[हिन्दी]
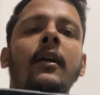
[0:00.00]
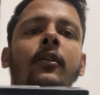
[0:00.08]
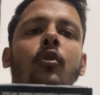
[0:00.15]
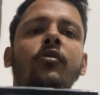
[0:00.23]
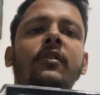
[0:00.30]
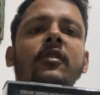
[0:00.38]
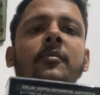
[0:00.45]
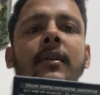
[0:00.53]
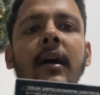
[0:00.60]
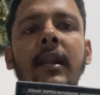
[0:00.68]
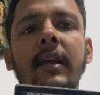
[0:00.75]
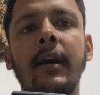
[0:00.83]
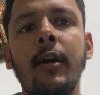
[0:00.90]
डोसेज में
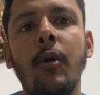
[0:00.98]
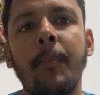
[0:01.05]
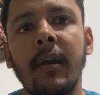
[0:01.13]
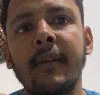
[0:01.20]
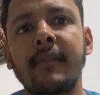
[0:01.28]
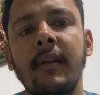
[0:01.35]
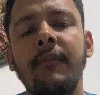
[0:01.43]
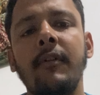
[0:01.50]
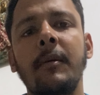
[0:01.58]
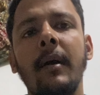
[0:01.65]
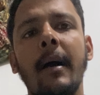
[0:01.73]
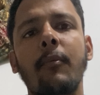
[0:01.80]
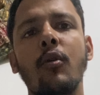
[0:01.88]
डाले गए हैं और पर सर्विंग
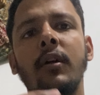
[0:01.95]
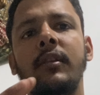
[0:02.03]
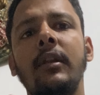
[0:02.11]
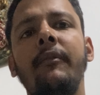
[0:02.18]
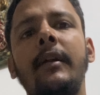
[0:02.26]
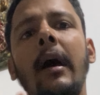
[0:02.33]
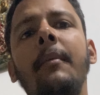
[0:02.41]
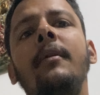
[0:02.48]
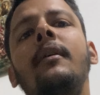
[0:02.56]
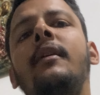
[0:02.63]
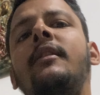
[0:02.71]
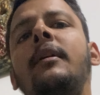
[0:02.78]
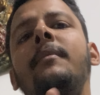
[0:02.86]
में आपको कितने विटामिन
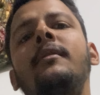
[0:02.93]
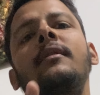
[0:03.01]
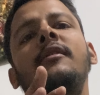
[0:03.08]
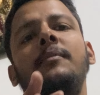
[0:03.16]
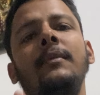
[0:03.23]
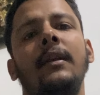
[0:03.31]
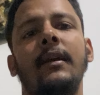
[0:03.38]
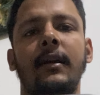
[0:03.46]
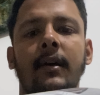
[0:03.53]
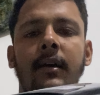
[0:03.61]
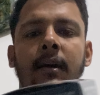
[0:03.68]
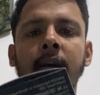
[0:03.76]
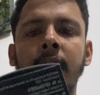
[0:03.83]
कितने मिनरल्स मिलेंगे
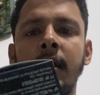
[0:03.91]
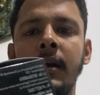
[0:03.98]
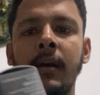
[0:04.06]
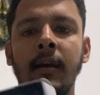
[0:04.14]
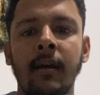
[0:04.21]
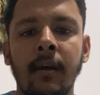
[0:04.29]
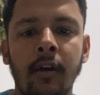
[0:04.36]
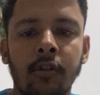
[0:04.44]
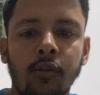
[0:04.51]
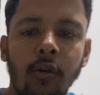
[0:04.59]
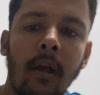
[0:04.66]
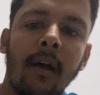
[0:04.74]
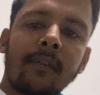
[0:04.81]

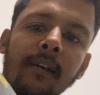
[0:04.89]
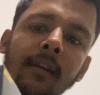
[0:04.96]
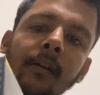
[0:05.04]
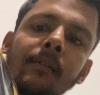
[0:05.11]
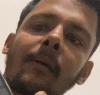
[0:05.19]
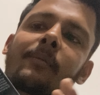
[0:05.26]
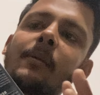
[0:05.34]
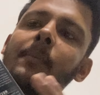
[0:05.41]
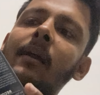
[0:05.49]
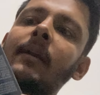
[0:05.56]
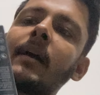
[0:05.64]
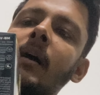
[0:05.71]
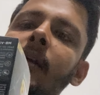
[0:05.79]
तो यहाँ से सबसे
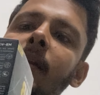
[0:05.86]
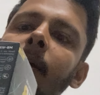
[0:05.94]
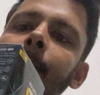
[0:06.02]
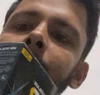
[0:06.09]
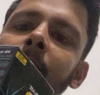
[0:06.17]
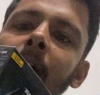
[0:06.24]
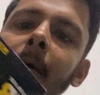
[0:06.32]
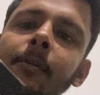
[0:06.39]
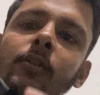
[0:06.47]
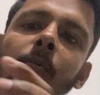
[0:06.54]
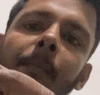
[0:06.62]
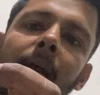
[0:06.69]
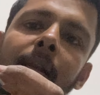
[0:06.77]
पहले क्या करना है हमें
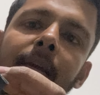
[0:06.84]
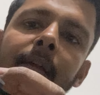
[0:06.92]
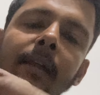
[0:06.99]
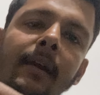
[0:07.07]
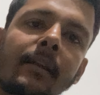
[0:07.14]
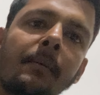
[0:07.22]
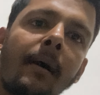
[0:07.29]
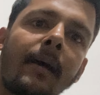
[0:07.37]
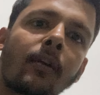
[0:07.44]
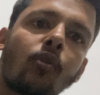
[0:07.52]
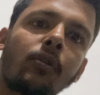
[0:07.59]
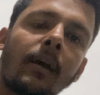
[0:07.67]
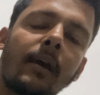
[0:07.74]
तो पहले ये देखना बार
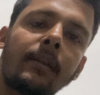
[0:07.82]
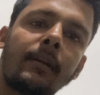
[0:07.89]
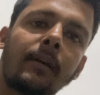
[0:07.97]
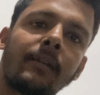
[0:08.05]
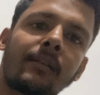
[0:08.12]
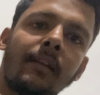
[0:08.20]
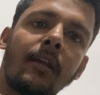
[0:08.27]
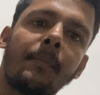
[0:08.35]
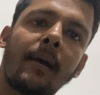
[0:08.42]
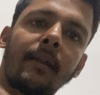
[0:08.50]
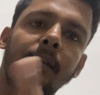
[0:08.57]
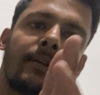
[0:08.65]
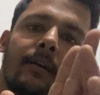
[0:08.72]
कोड है नहीं है स्लिप
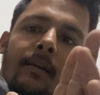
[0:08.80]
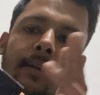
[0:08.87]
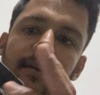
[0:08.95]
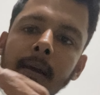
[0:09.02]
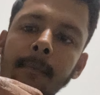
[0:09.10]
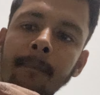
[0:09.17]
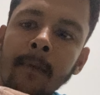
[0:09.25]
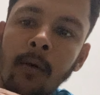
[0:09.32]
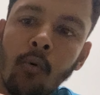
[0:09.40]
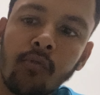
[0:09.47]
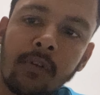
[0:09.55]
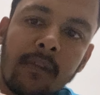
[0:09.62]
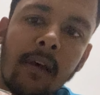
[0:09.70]
है नहीं है ठीक है
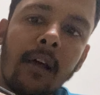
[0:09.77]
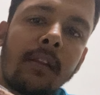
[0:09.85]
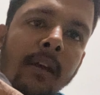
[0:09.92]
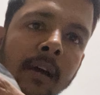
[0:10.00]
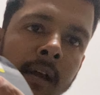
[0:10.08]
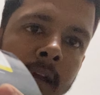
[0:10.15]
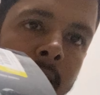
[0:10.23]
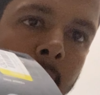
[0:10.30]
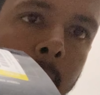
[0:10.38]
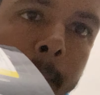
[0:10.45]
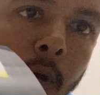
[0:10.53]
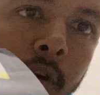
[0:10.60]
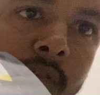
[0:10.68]
उसके साथ यहाँ
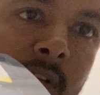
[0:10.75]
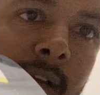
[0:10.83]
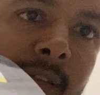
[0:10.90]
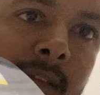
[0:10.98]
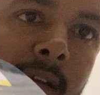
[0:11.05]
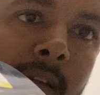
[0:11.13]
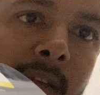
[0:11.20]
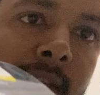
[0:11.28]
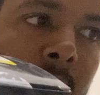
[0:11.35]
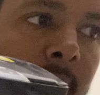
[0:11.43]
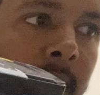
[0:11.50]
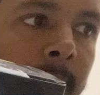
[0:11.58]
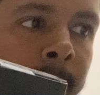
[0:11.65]
पे होनी चाहिए
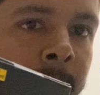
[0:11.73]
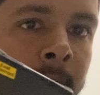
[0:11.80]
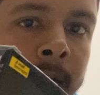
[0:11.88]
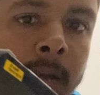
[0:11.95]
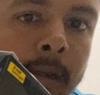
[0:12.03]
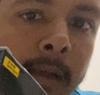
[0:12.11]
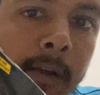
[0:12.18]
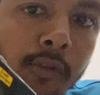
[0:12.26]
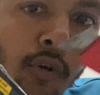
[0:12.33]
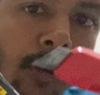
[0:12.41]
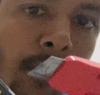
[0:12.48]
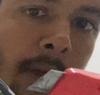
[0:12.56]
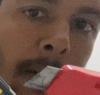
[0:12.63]
सील ठीक है जो
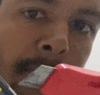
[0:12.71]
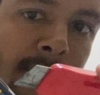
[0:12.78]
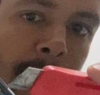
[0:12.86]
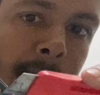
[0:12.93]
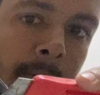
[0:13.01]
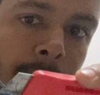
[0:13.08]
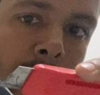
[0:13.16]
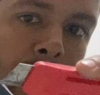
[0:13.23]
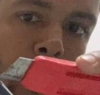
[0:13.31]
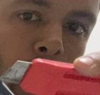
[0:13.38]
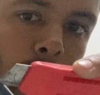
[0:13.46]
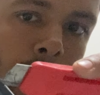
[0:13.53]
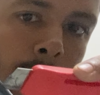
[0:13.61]
कि मैं आपके सामने ब्रेक
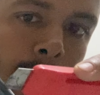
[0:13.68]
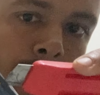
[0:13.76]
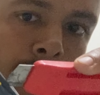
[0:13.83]
करूँगा